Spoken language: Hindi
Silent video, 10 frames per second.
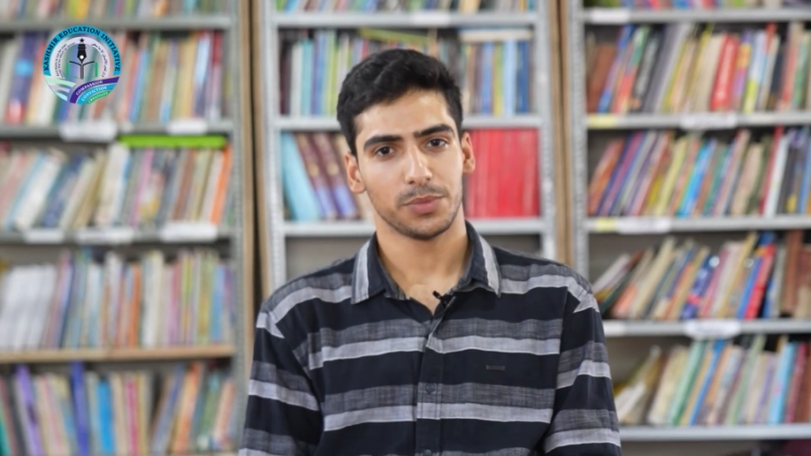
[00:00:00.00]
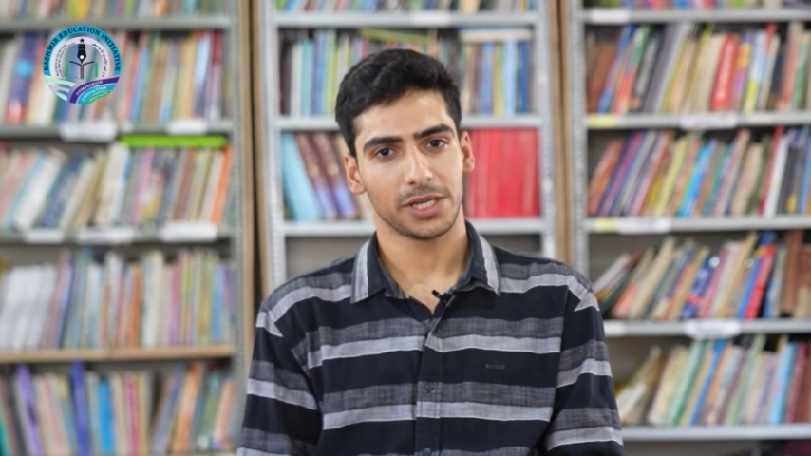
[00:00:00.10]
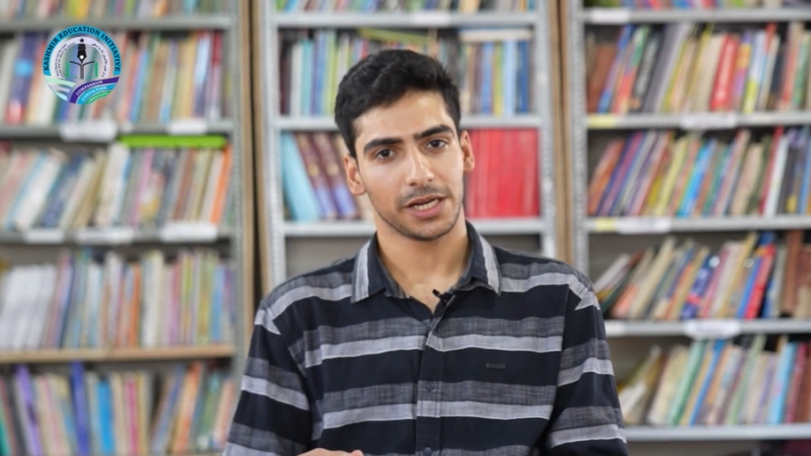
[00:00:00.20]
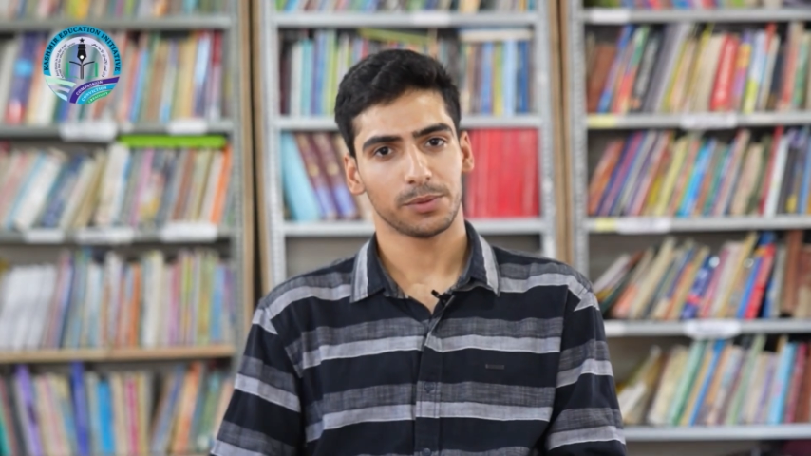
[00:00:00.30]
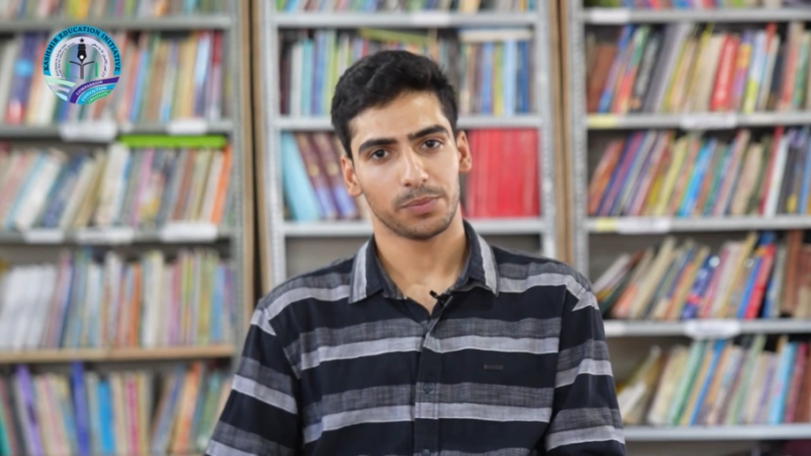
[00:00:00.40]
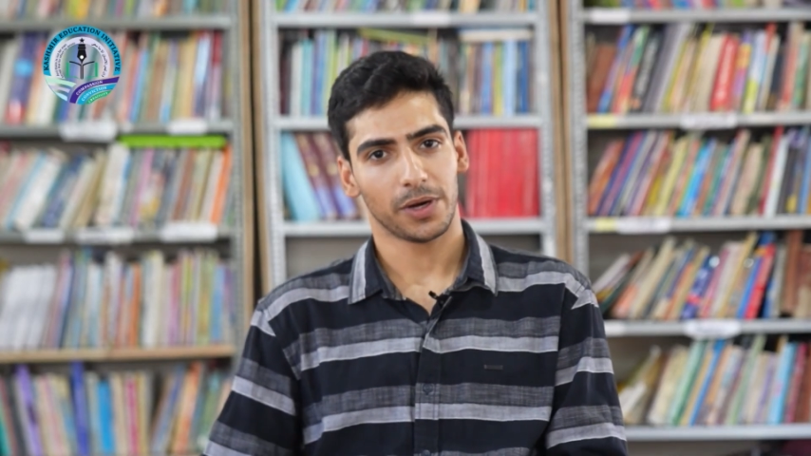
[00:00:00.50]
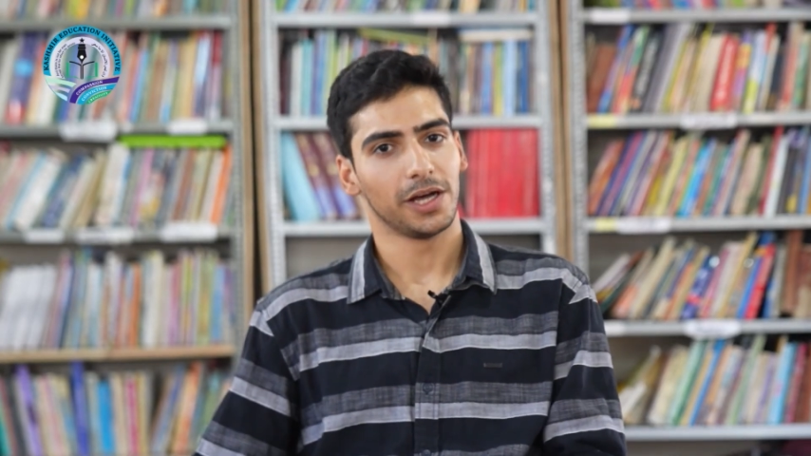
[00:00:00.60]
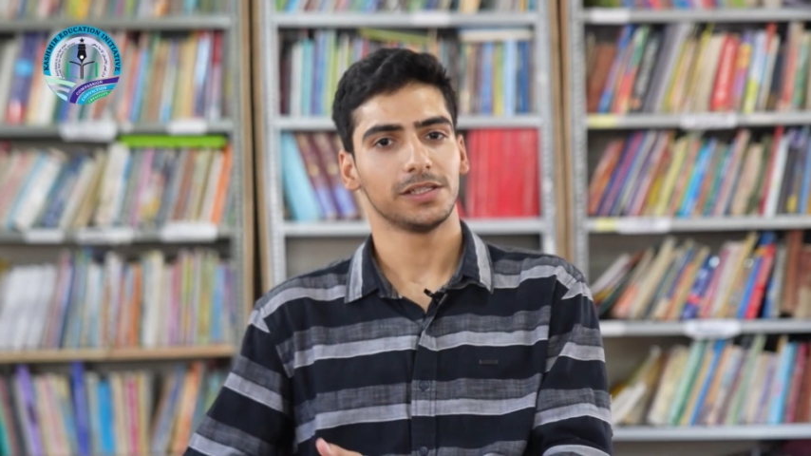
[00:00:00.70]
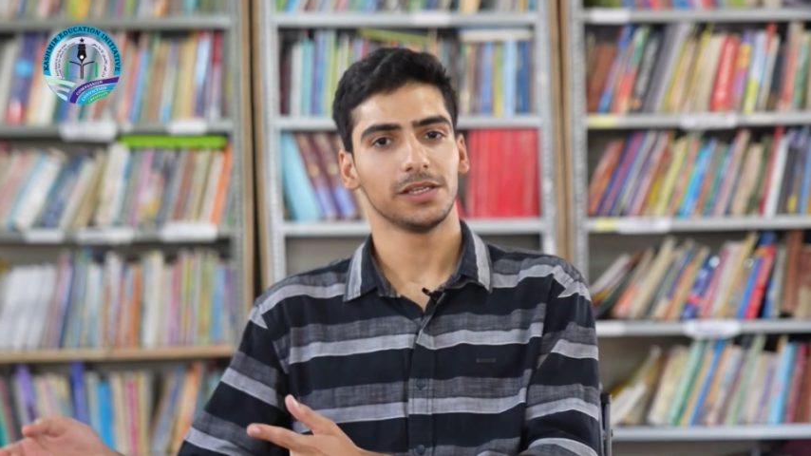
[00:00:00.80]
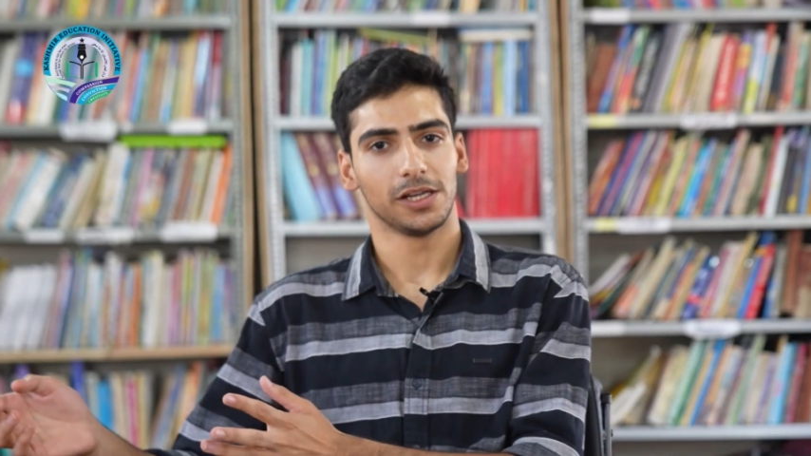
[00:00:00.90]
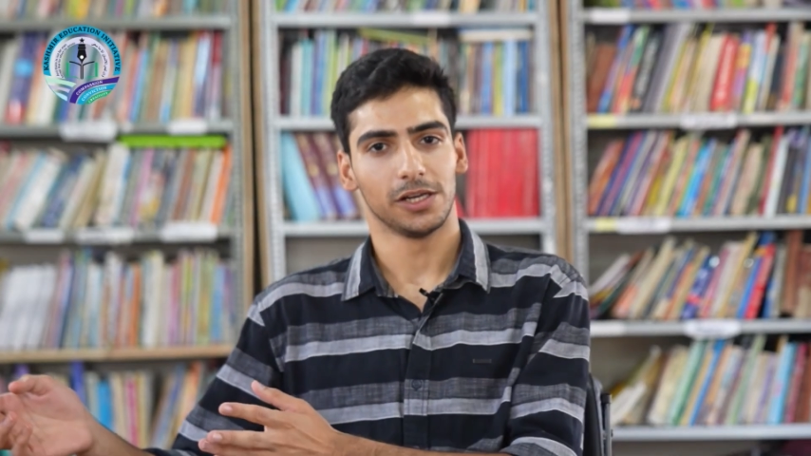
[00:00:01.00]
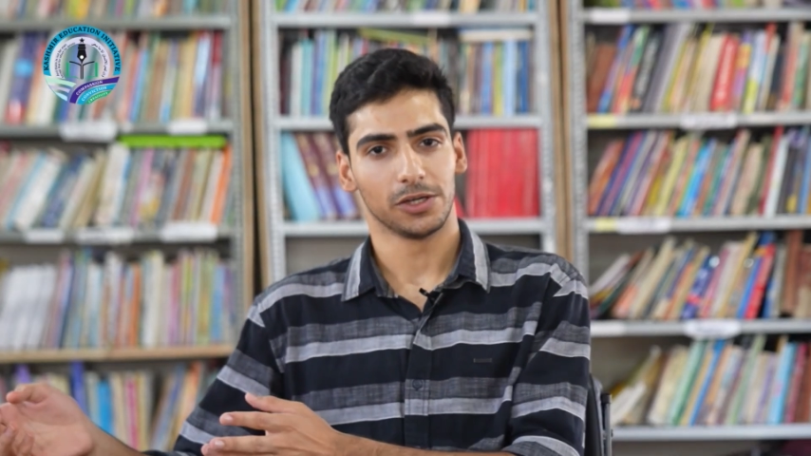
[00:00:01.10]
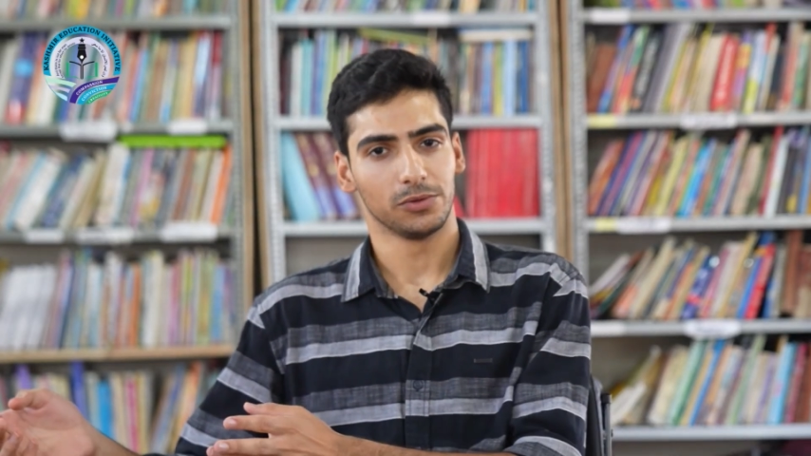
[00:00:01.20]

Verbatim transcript: मेरा एक पाथ ही अलग